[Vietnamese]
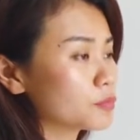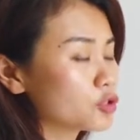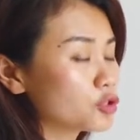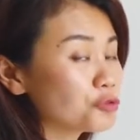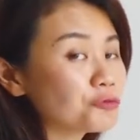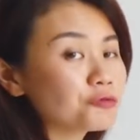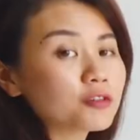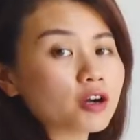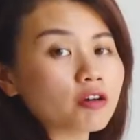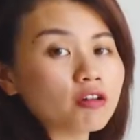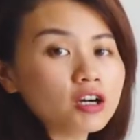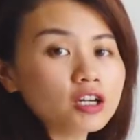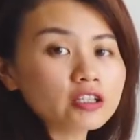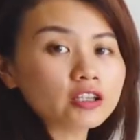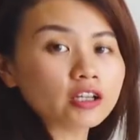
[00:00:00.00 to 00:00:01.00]
tập trung
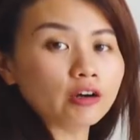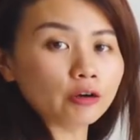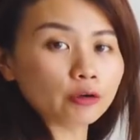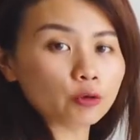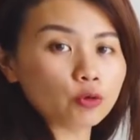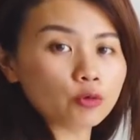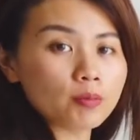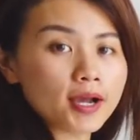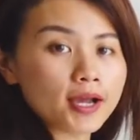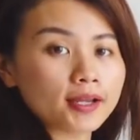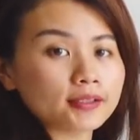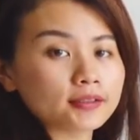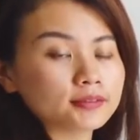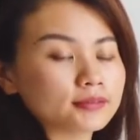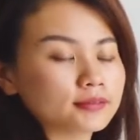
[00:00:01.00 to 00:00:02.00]
vào hơi thở của
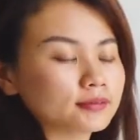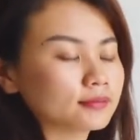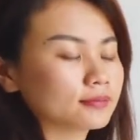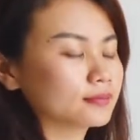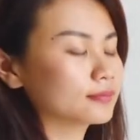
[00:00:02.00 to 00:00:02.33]
bạn